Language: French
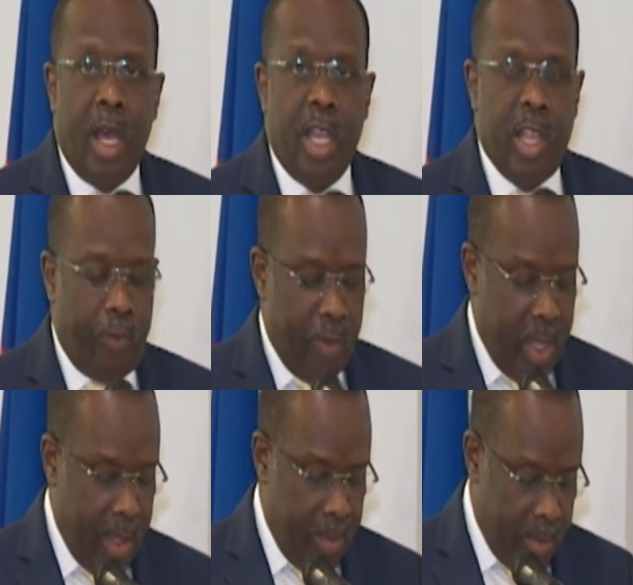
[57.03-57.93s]
En
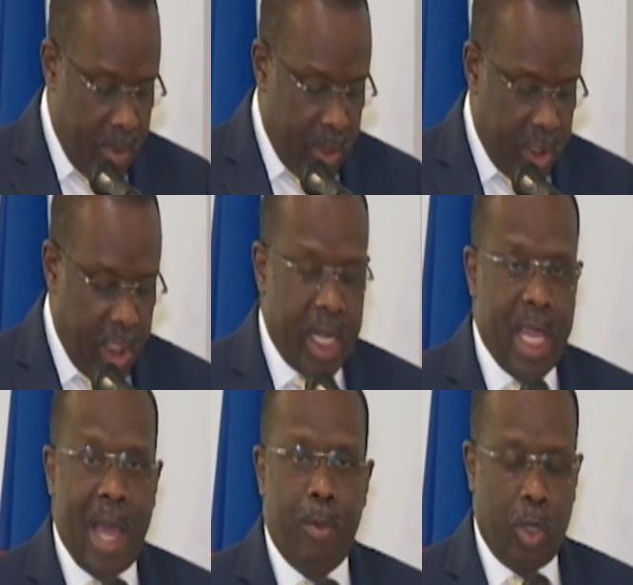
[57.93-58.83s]
effet,
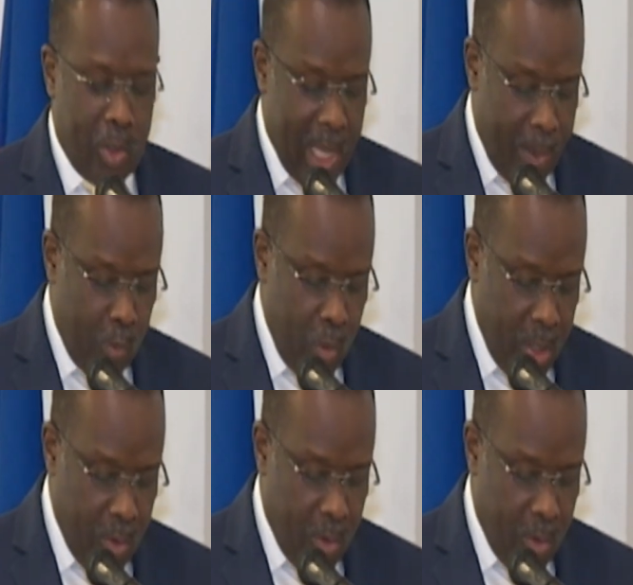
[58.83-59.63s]
Gérer apporte un appui